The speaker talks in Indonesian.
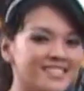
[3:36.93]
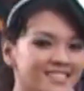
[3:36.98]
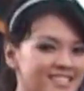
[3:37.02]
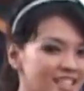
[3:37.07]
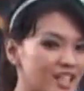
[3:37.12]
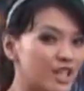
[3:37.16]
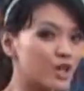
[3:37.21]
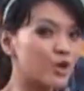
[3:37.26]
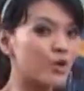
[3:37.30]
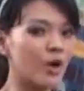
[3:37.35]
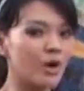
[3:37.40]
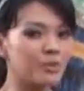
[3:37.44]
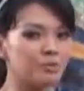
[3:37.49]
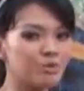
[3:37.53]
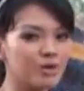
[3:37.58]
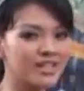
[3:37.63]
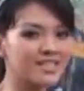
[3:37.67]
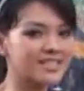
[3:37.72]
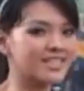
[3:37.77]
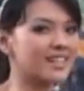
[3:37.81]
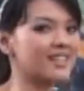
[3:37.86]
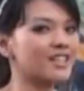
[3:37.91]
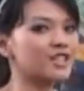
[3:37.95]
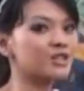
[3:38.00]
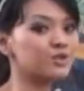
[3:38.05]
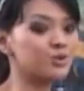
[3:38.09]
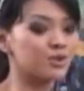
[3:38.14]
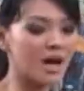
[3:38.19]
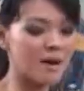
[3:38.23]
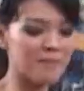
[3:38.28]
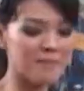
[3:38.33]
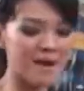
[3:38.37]
Jadi kue bugis kita
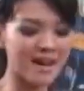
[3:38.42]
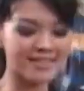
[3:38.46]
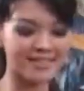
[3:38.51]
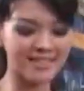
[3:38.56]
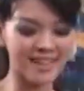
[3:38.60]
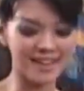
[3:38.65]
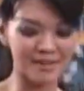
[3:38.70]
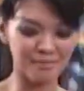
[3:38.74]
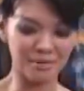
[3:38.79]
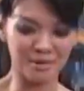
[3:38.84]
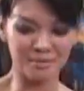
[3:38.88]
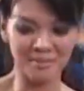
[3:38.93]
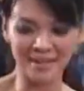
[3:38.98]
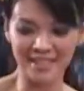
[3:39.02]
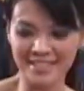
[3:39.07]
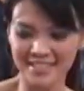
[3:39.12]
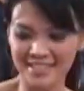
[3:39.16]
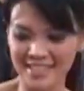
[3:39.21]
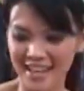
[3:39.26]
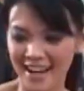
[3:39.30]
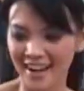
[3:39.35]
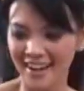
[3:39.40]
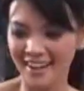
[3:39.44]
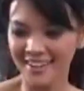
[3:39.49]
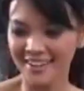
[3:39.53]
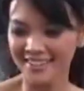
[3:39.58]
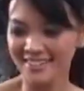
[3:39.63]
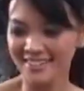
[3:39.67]
sudah matang pemirsa.